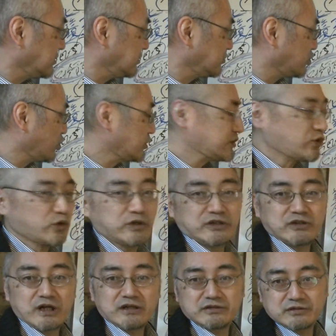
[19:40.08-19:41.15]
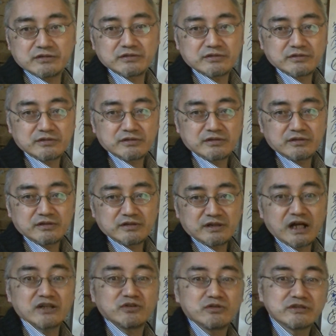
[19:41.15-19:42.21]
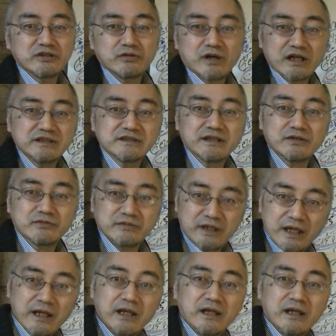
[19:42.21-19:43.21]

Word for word: 乗り越えられる可能性を感じたので